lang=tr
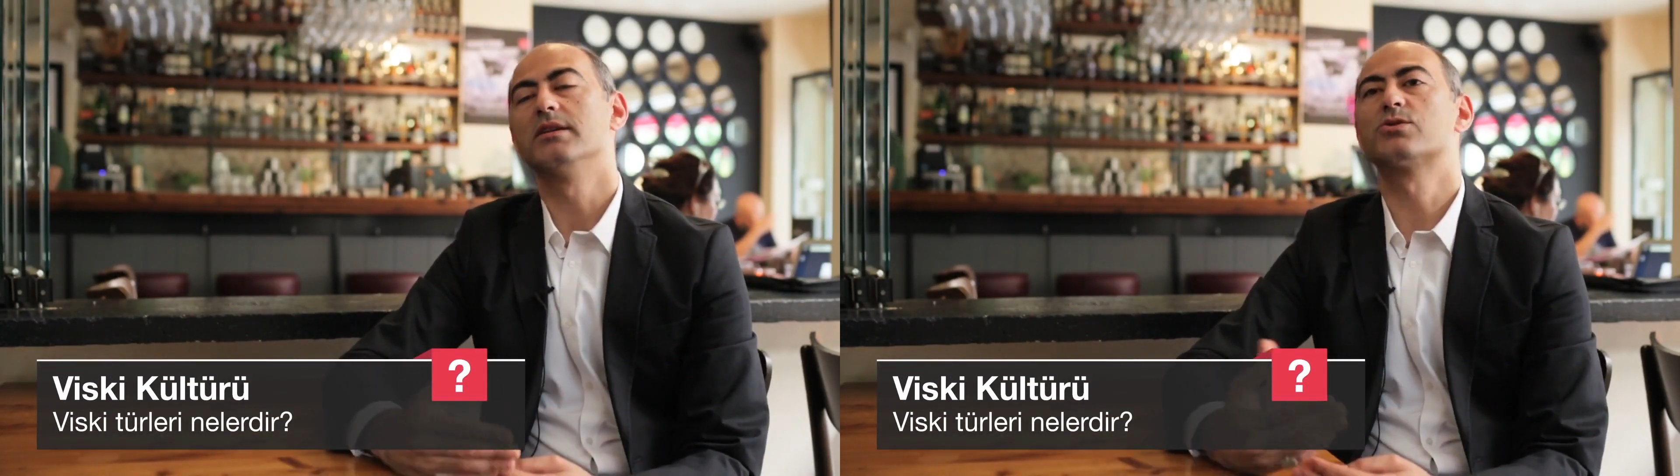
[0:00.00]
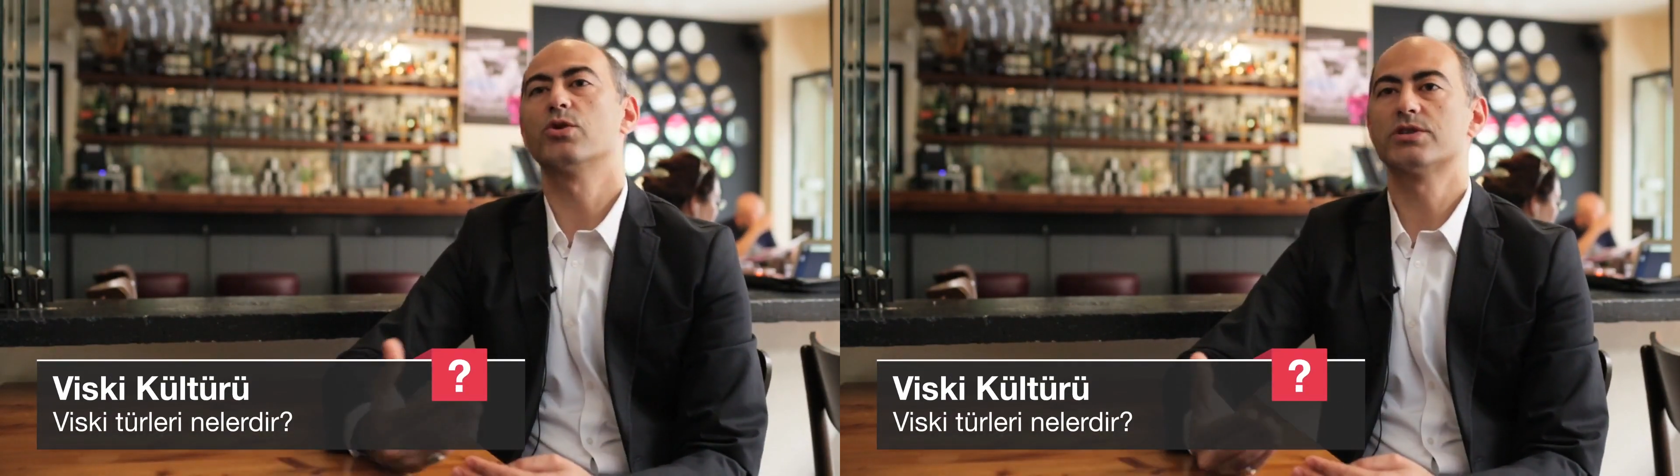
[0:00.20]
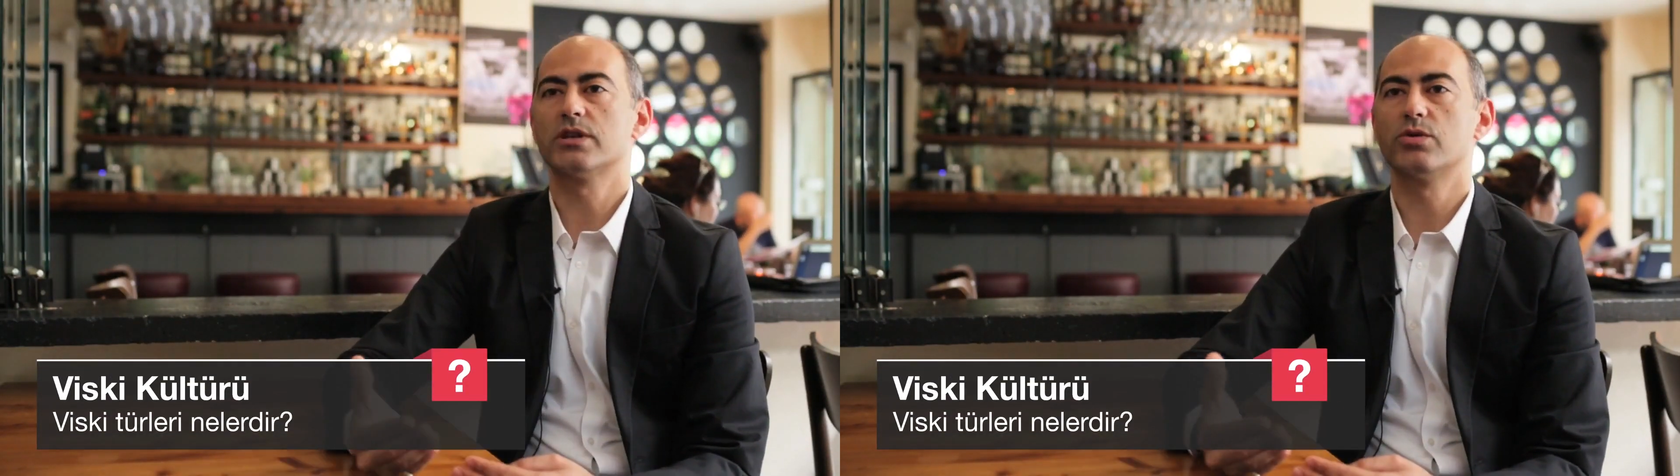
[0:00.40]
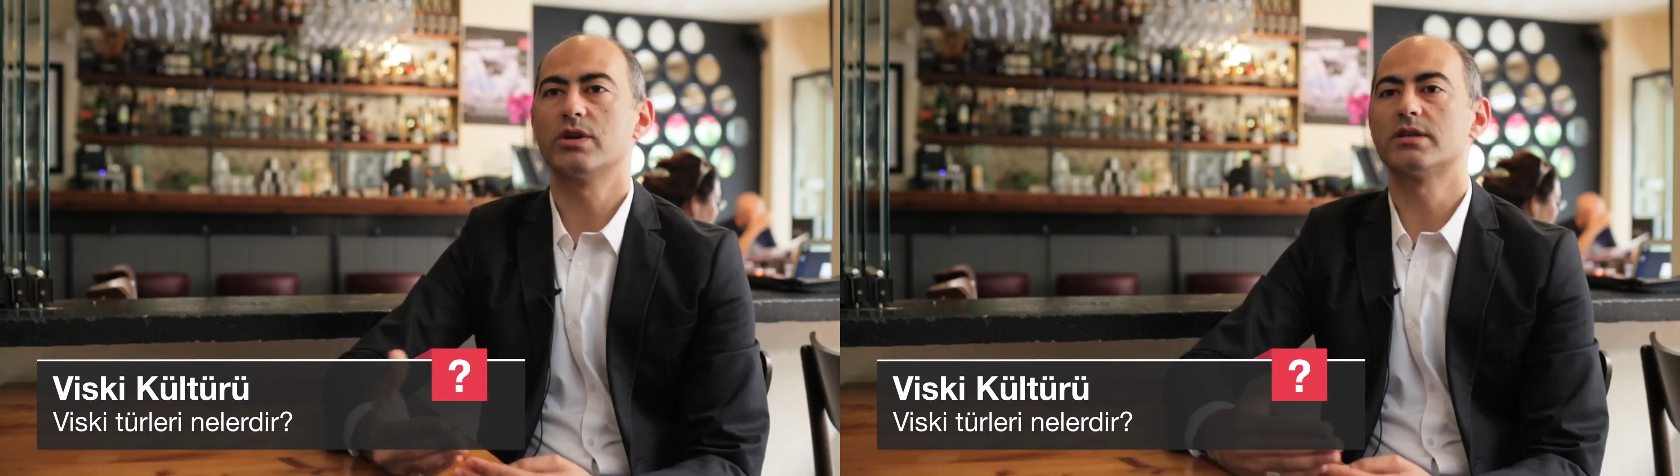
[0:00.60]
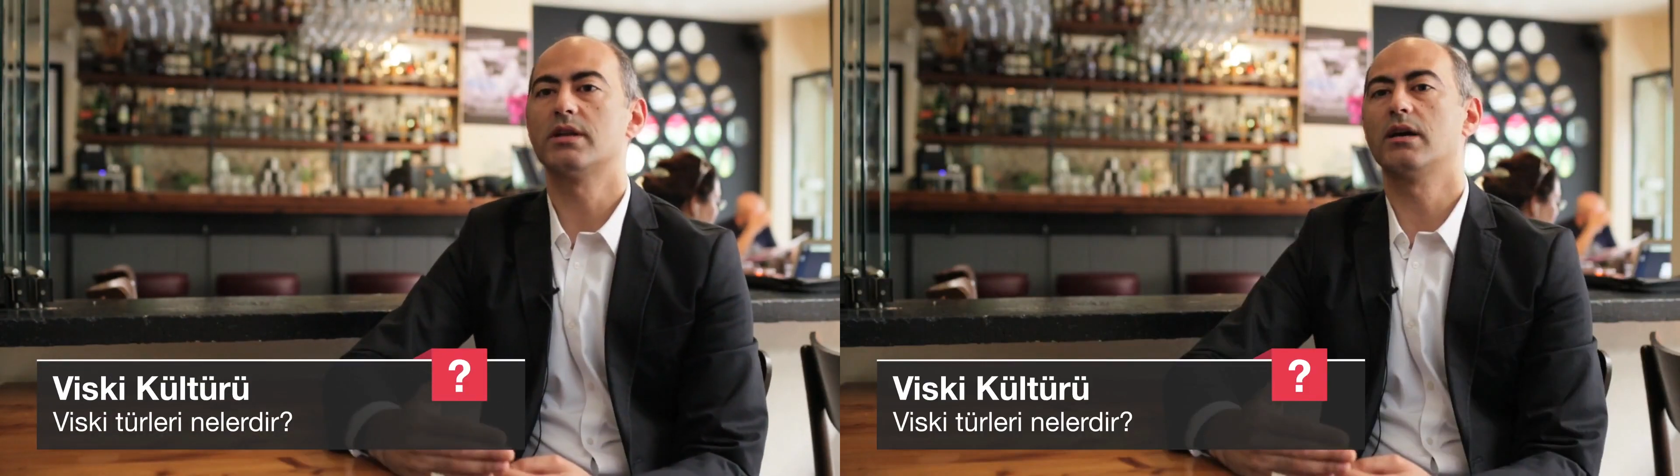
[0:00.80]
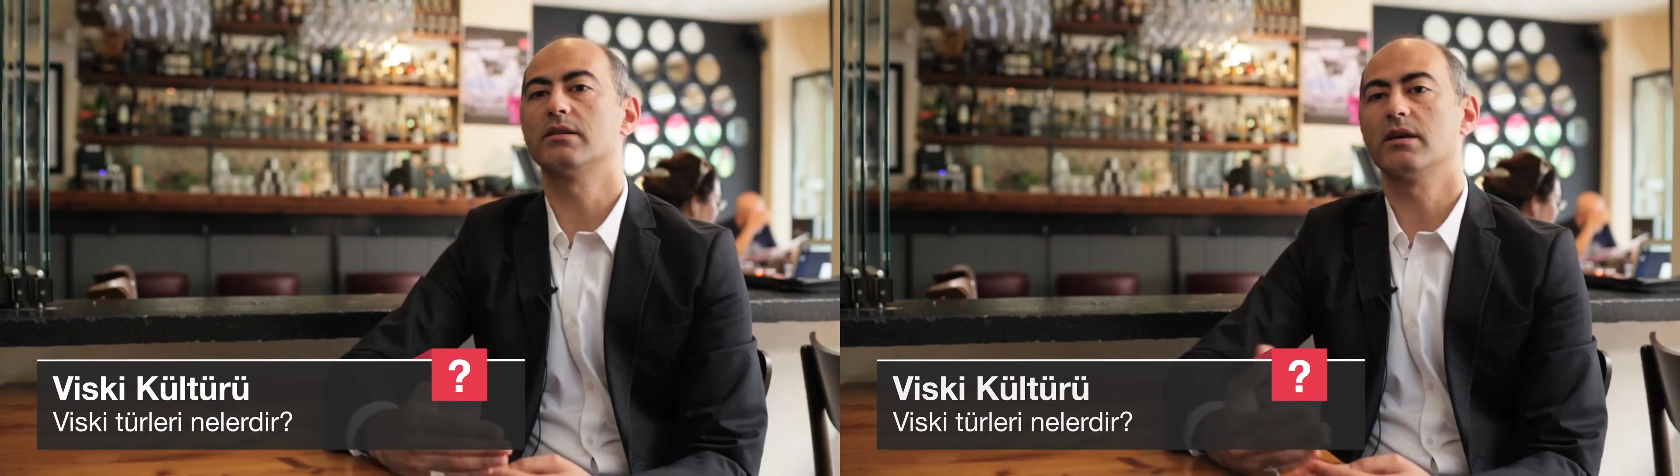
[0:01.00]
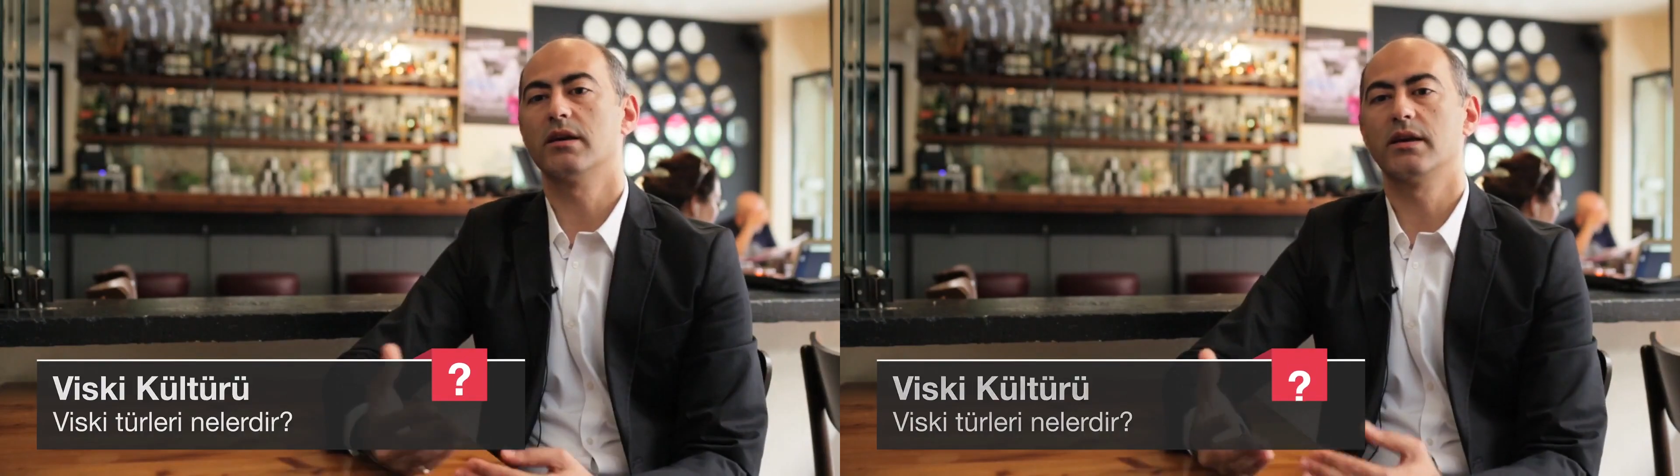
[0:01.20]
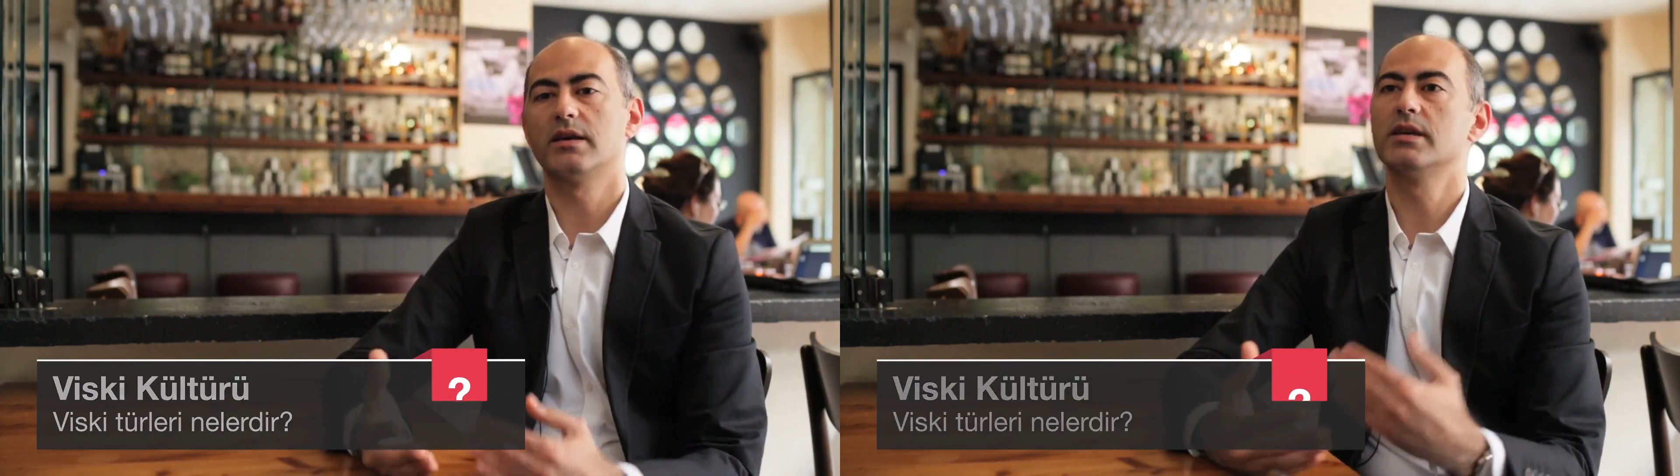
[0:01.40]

İskoçya'da üretilen e,